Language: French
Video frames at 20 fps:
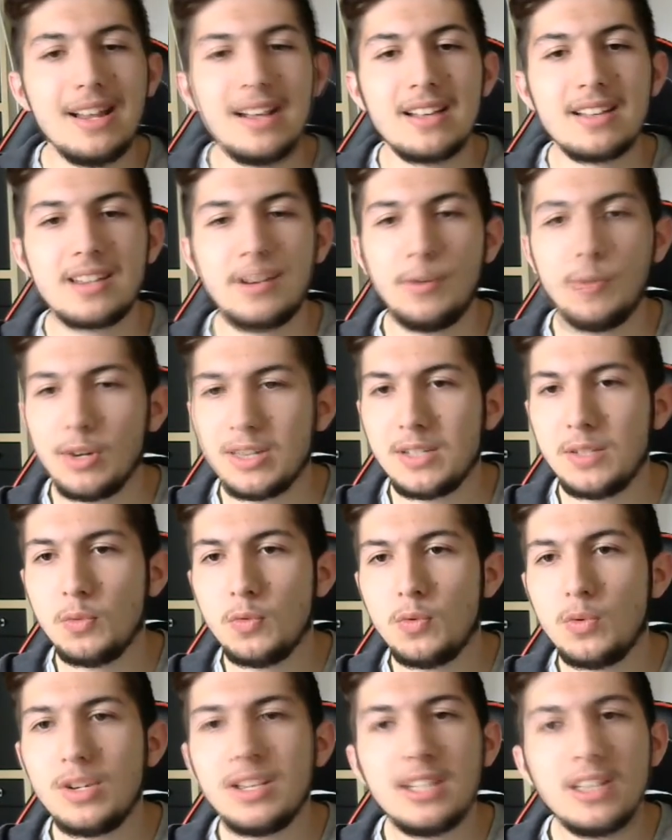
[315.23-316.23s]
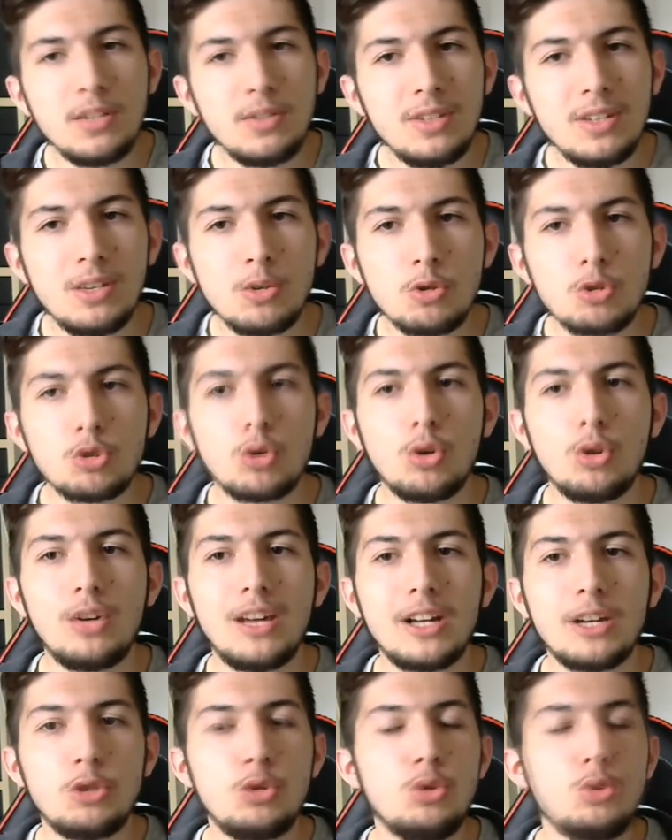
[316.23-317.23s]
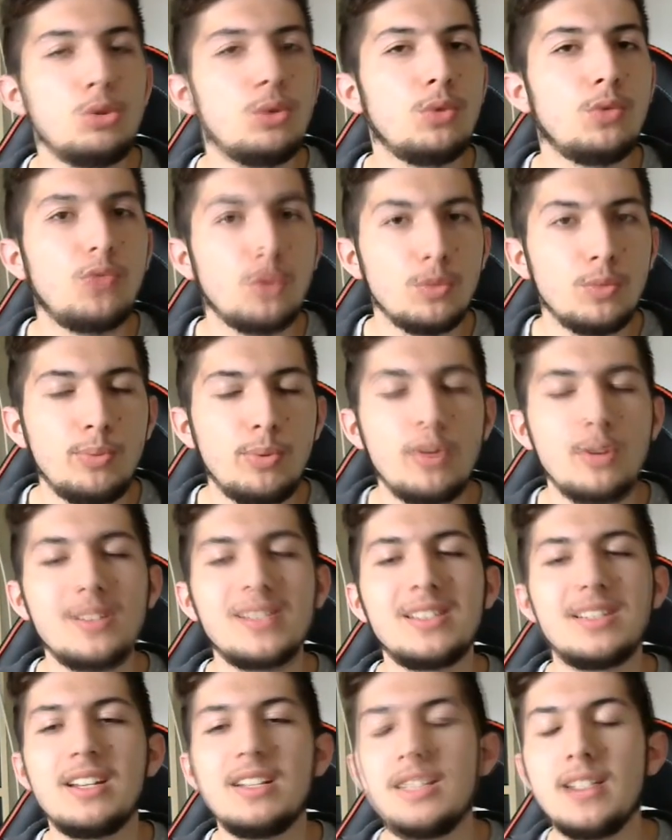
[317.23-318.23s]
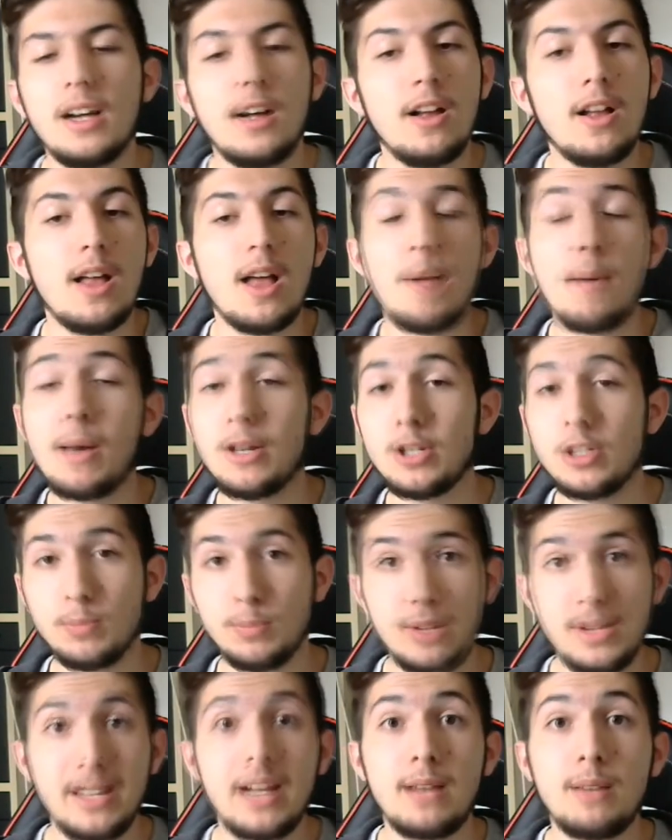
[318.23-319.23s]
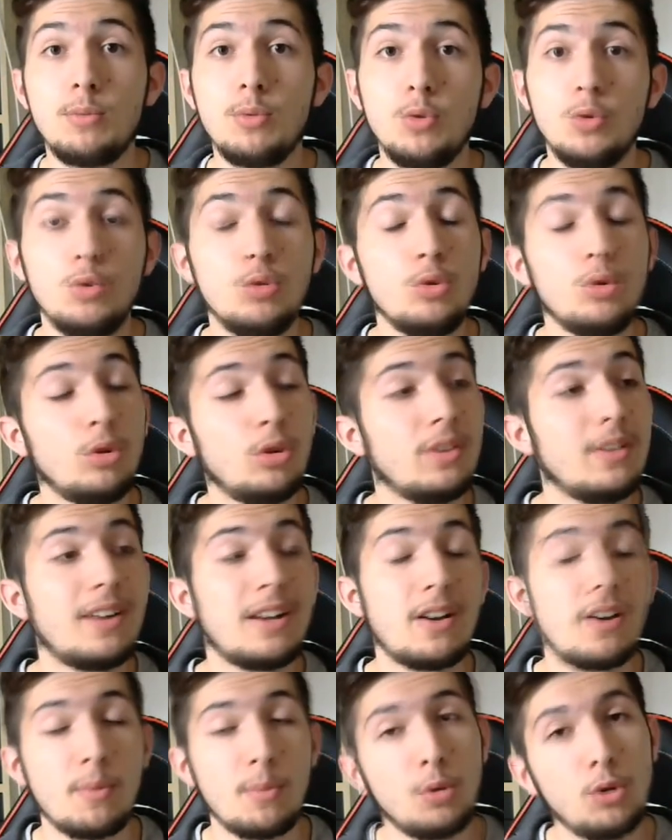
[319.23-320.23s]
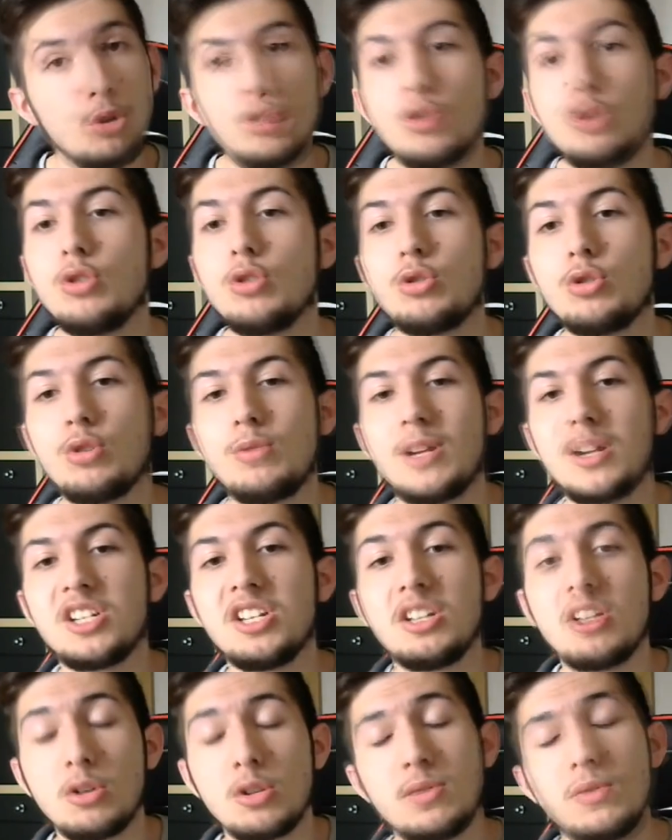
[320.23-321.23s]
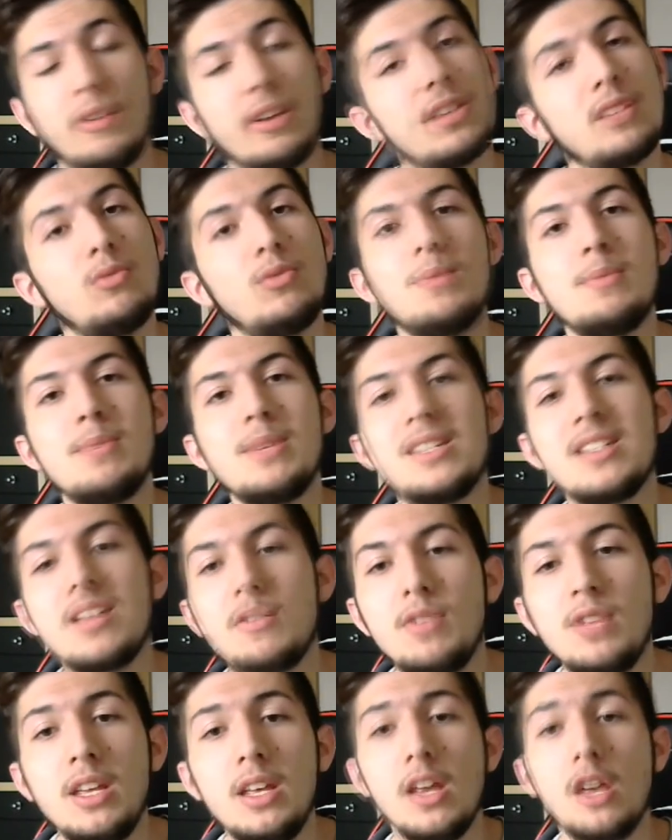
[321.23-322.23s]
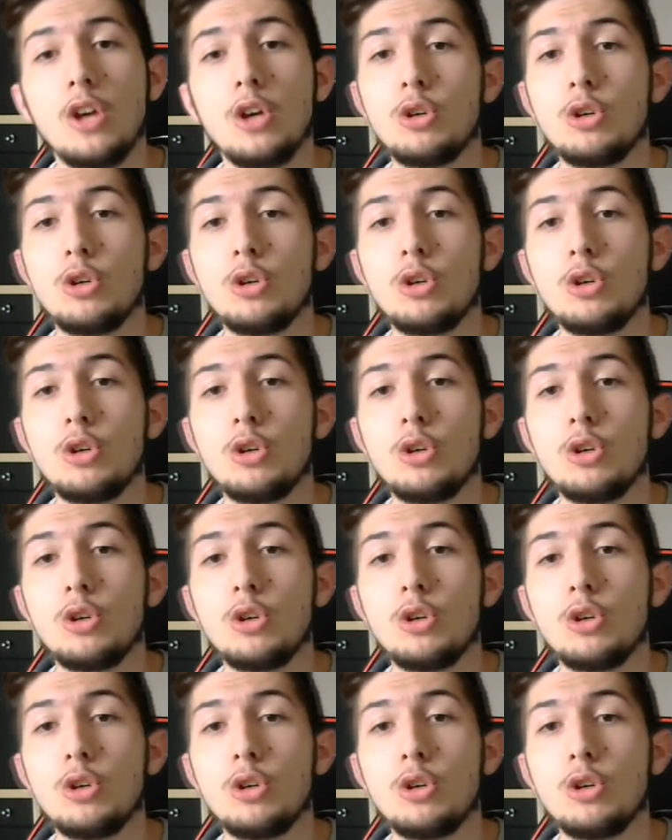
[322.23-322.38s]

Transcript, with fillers: savoir si vous voulez des vidéos sur euh, l'actu du football, c'est-à-dire par exemple là il y a beaucoup, euh, il va y avoir beaucoup de choses sur le marché des transferts, si vous voulez mes avis,